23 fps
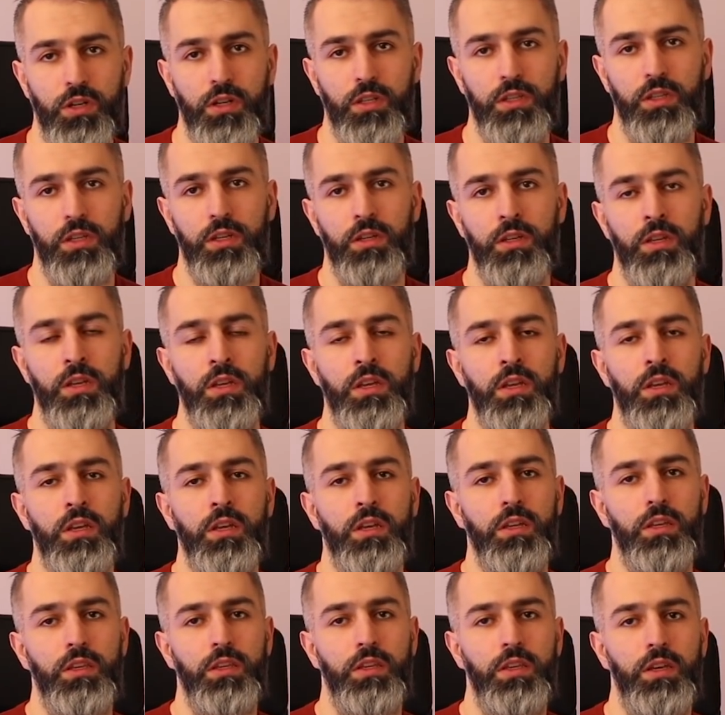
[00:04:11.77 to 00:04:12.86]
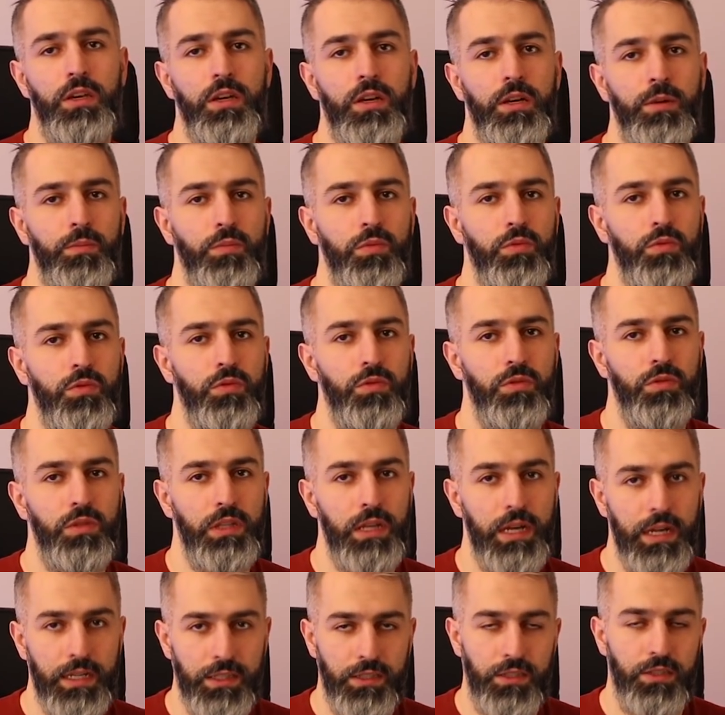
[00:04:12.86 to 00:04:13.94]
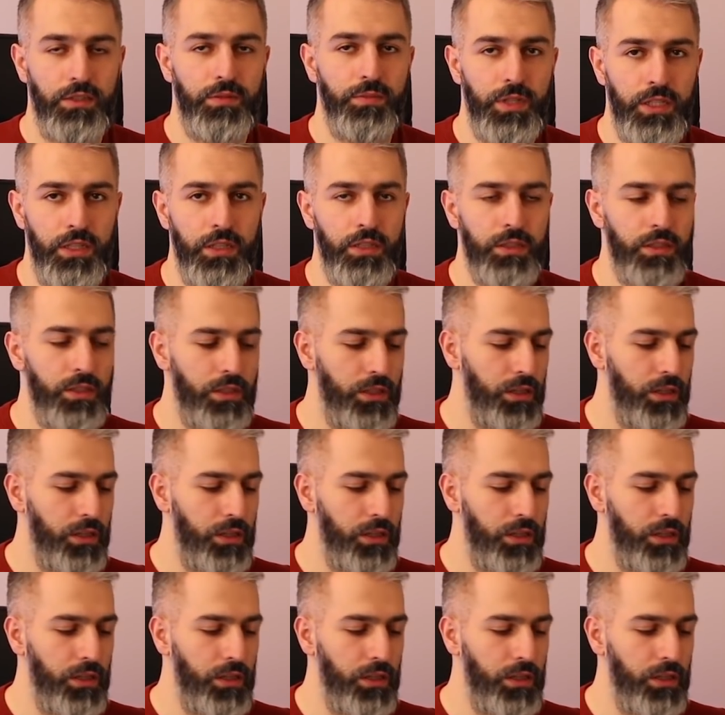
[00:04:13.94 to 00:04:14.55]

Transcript: Когда я буду тратить монеты,